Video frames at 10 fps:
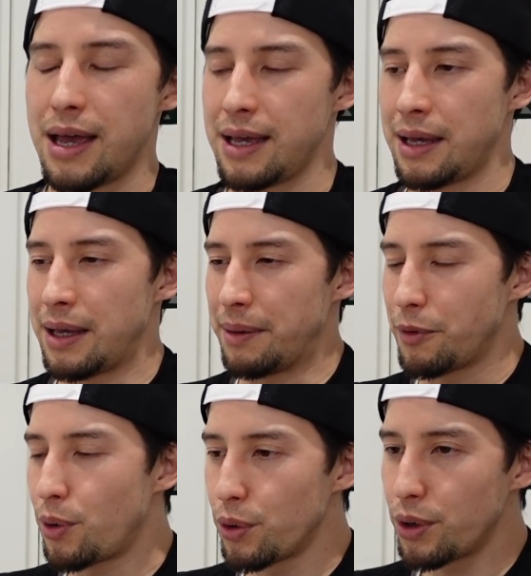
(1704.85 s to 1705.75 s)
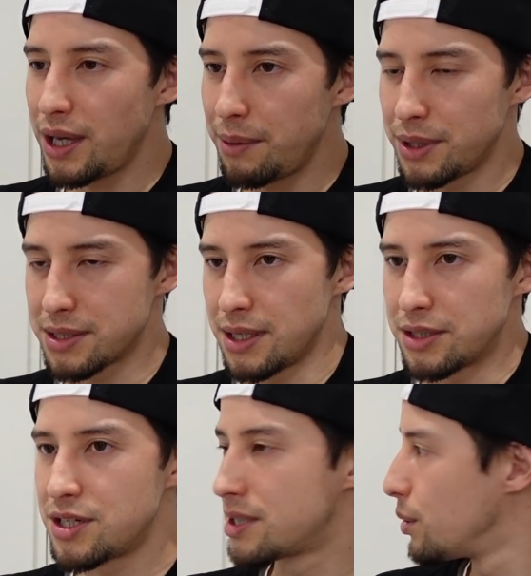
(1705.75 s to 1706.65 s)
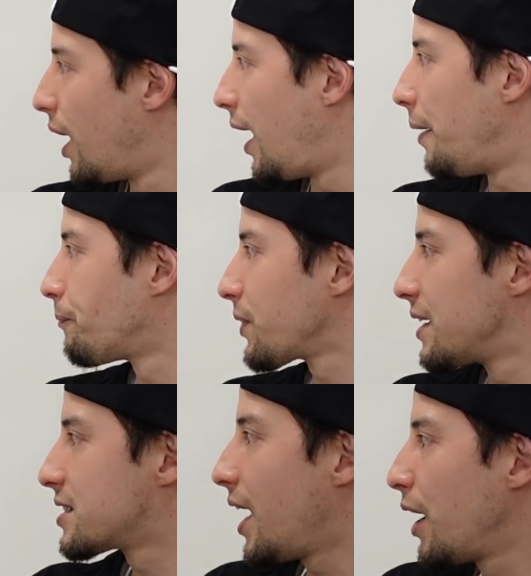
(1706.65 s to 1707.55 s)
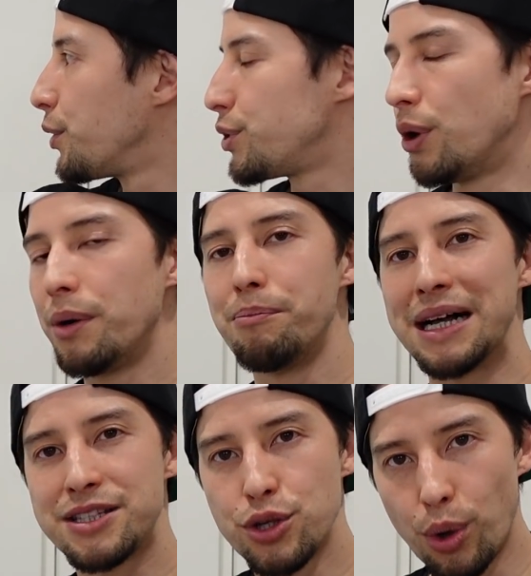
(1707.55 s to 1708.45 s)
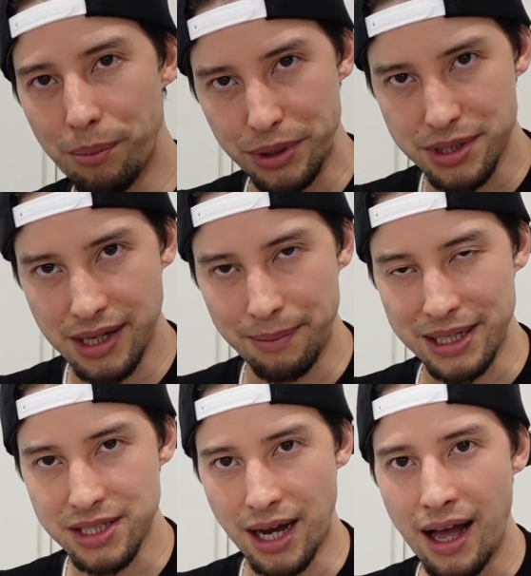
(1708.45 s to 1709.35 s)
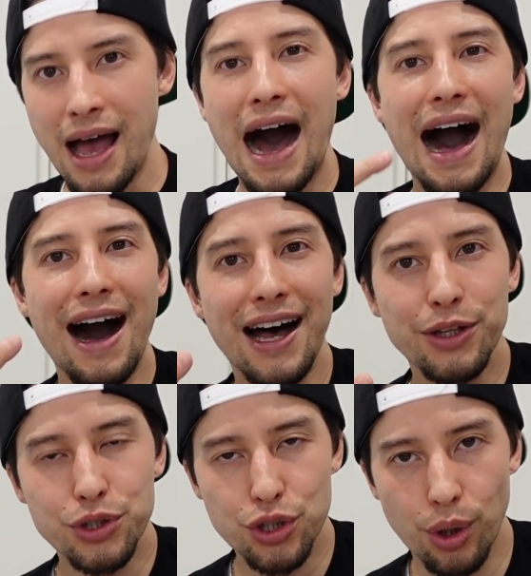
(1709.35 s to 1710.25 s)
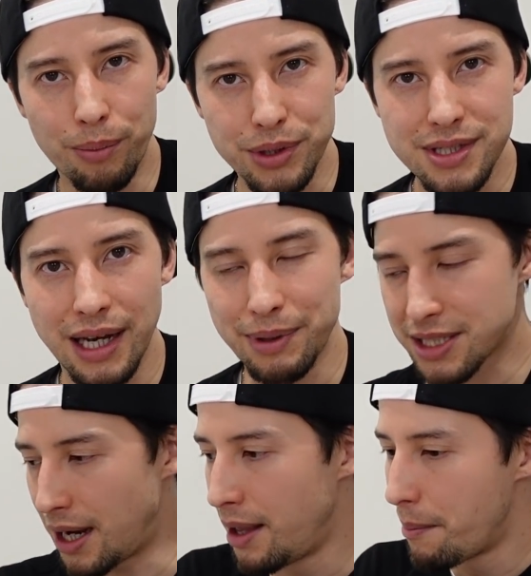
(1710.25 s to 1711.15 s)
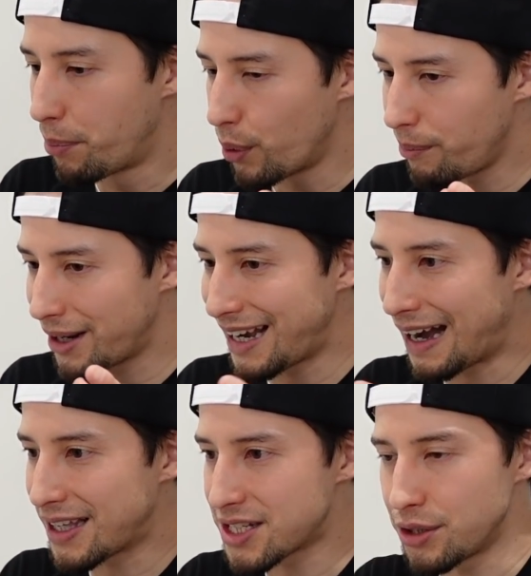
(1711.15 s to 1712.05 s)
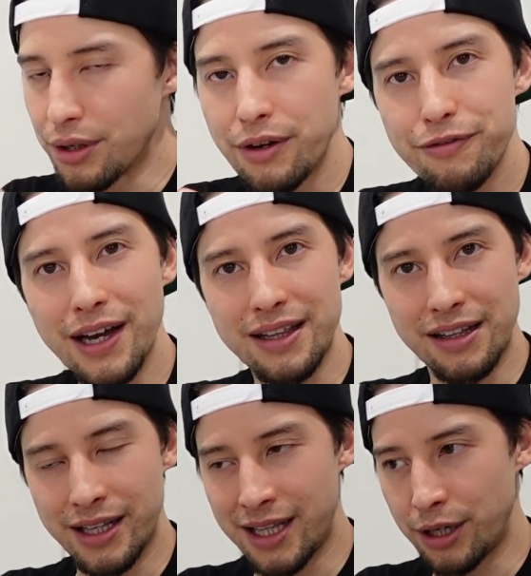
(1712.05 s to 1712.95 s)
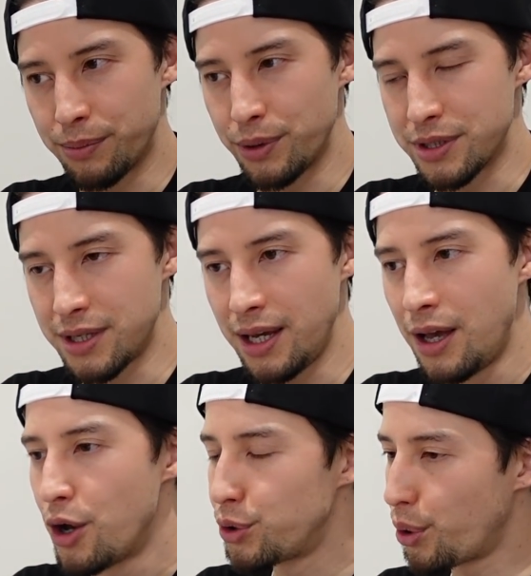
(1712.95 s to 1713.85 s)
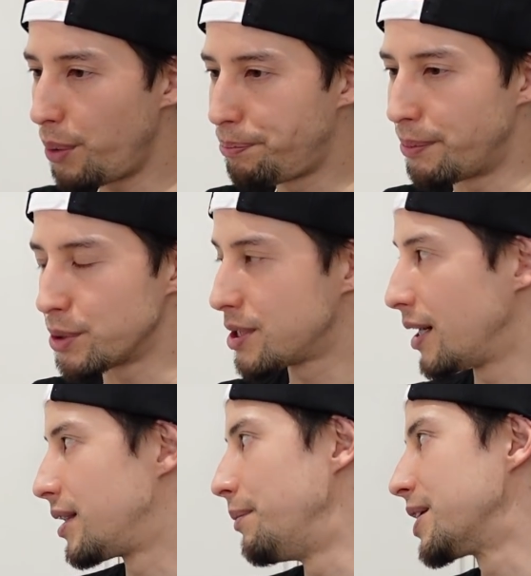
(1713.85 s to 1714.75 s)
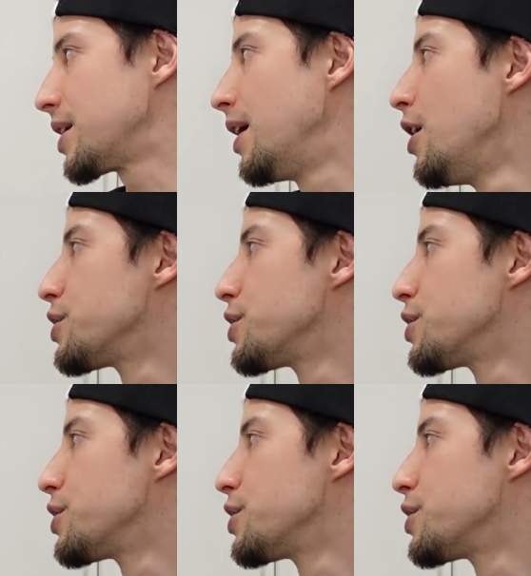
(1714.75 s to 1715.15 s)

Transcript: えー、このゲームですね、実はシャーロット、まあ、ゾウも使いました。ハードショーも使いました。ボールマンに激しく2人で出ていくものですね。ドロップも使っていました。